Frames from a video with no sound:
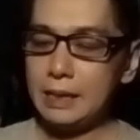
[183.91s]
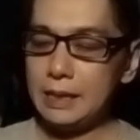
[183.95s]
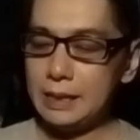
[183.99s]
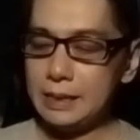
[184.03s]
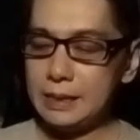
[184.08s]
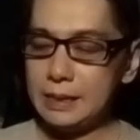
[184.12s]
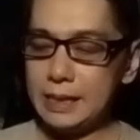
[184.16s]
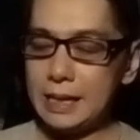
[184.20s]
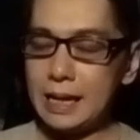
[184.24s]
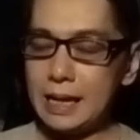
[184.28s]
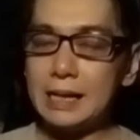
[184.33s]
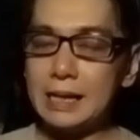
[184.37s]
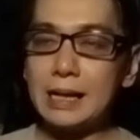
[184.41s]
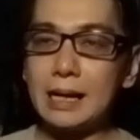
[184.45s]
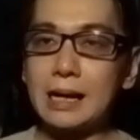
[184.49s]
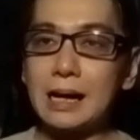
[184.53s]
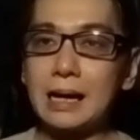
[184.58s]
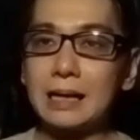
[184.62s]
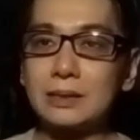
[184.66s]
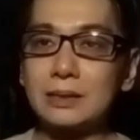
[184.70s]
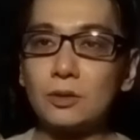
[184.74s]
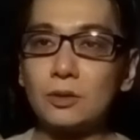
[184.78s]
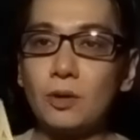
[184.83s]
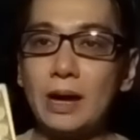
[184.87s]
Ini ada
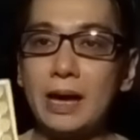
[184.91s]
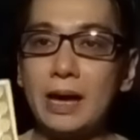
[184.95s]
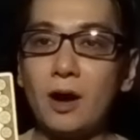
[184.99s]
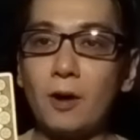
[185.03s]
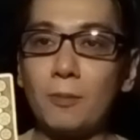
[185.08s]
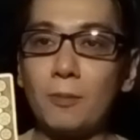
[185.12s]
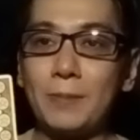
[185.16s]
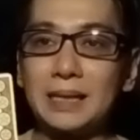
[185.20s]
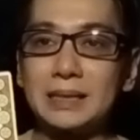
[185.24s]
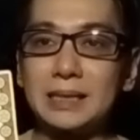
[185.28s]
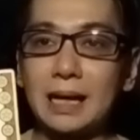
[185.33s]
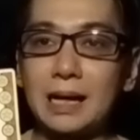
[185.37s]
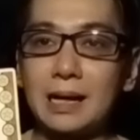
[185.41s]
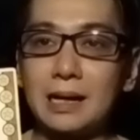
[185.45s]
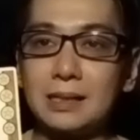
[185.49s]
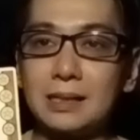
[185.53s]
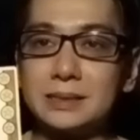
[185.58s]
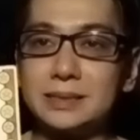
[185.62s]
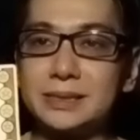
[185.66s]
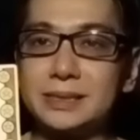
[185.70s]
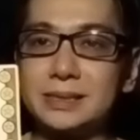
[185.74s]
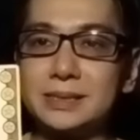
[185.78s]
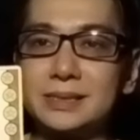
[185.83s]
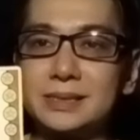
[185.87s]
kartu Eh of
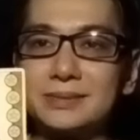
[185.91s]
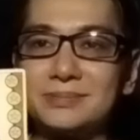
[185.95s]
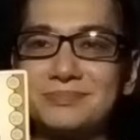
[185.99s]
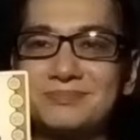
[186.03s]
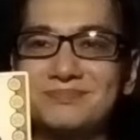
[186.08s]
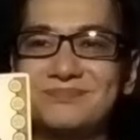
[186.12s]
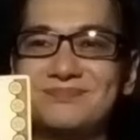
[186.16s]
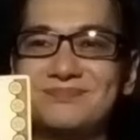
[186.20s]
Pentacles.